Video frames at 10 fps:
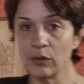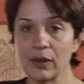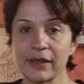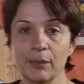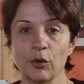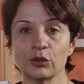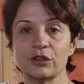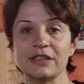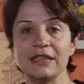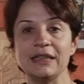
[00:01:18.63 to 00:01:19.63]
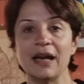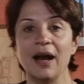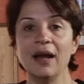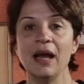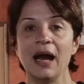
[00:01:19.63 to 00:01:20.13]
in qualche modo
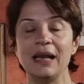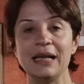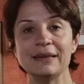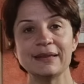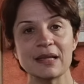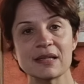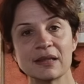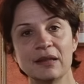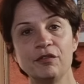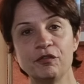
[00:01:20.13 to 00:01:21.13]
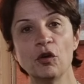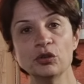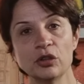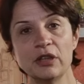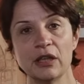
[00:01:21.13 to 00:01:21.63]
sia all'altezza del
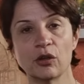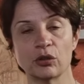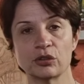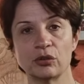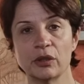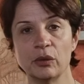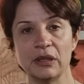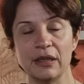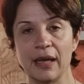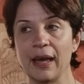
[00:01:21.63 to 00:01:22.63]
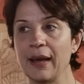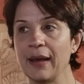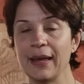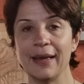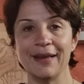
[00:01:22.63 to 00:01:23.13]
fondo delle costole, quindi
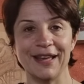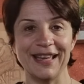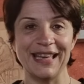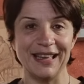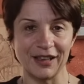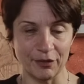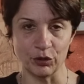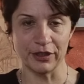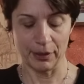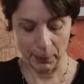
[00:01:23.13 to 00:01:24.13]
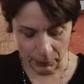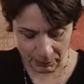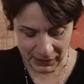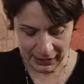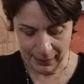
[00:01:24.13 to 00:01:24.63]
che vuol dire? Proprio
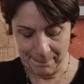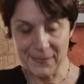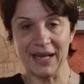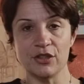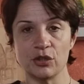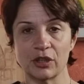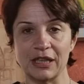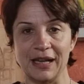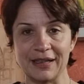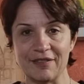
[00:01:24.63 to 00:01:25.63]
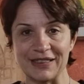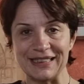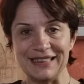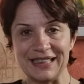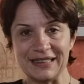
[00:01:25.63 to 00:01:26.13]
mi immagino che l'aria
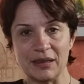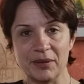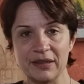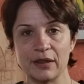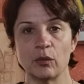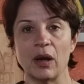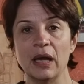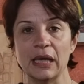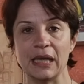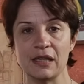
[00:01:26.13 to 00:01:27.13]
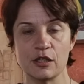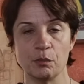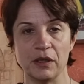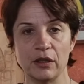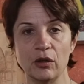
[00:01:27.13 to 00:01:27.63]
vada direttamente qua.
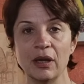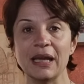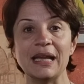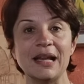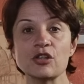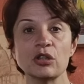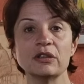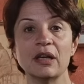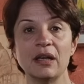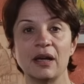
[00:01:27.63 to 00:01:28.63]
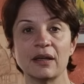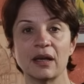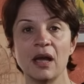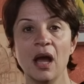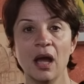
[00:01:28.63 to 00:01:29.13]
Inspiro e lascio entrare l'aria.
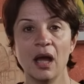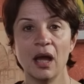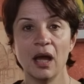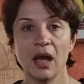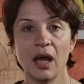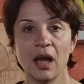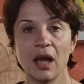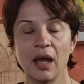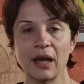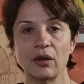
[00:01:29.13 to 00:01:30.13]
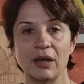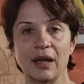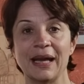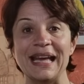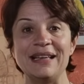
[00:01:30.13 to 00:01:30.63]
Eccola
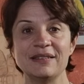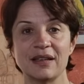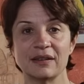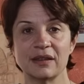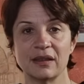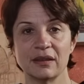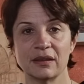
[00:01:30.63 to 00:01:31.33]
là, è entrata.